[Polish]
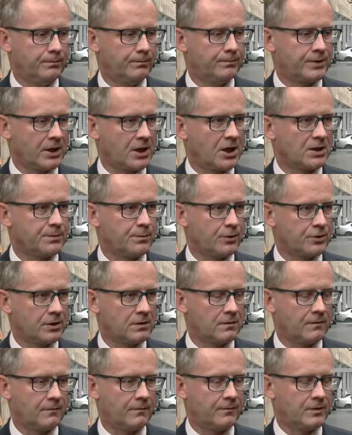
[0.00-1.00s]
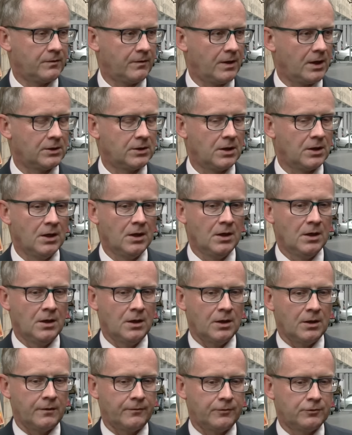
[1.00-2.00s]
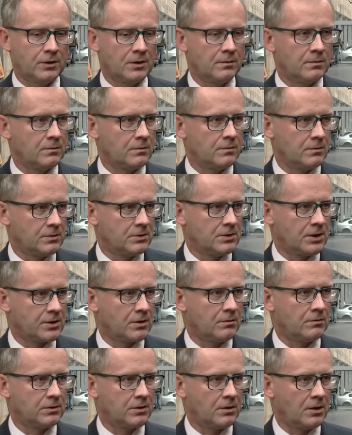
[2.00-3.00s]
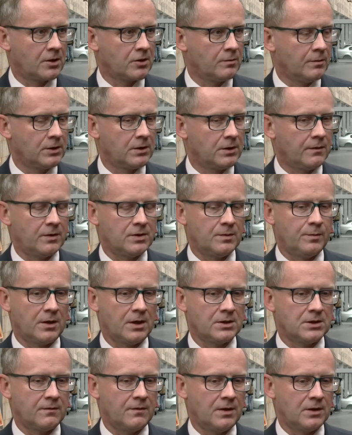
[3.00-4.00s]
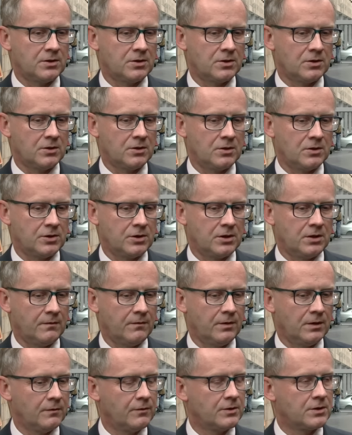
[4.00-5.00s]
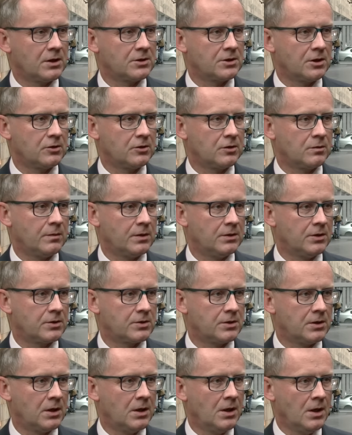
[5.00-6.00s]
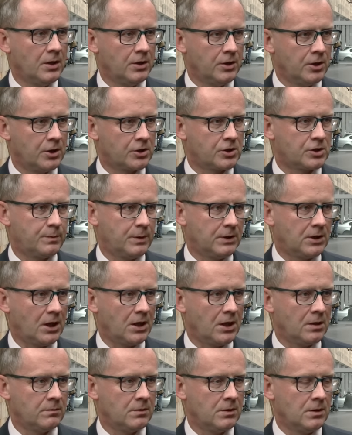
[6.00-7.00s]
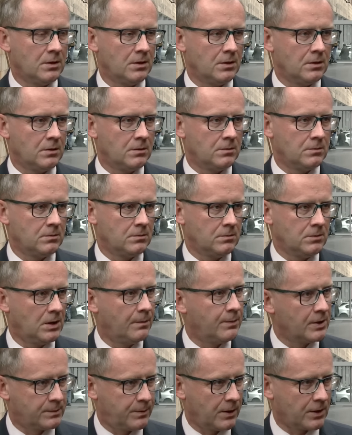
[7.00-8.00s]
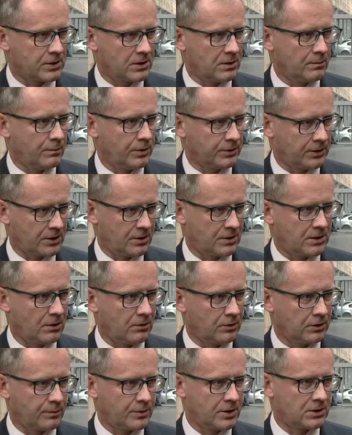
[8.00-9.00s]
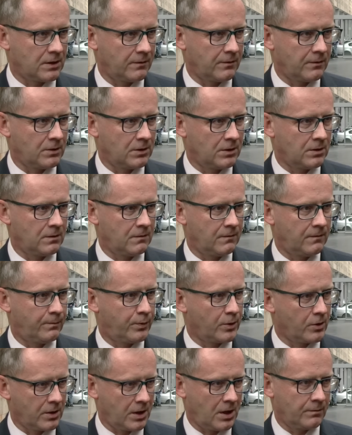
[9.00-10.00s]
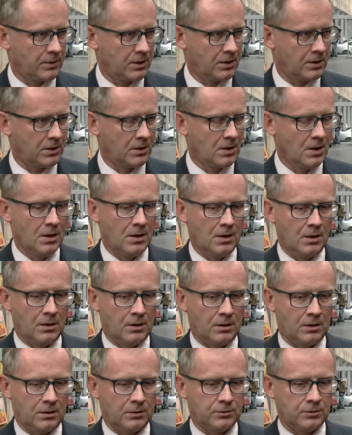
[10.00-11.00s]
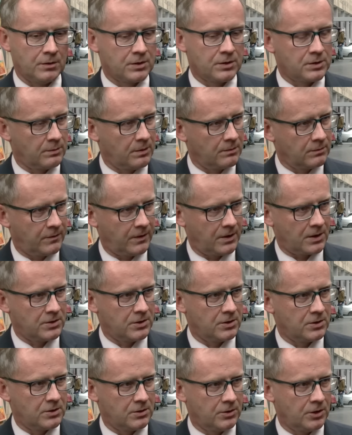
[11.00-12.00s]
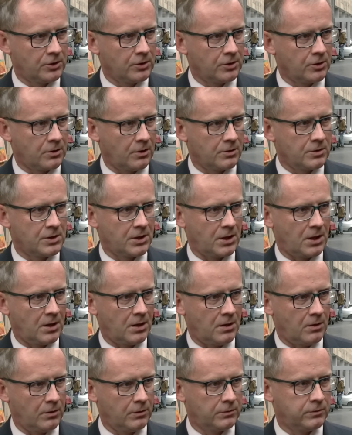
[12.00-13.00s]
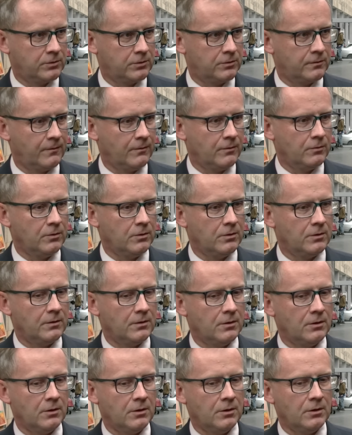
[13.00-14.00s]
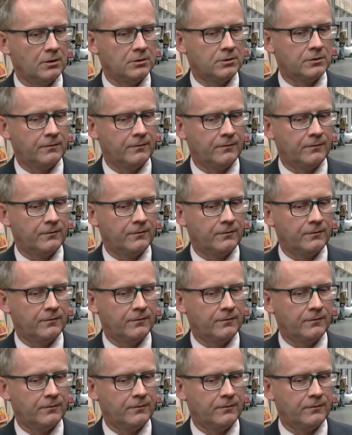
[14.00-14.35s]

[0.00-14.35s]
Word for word: przekaz poszedł w świat, w którym to argumentować i pokazywać, że Wojewódzkie Centrum Medyczne jest szpitalem niebezpiecznym, bo tak zostało to przedstawione w programie, które śmiem twierdzić nie do końca od, od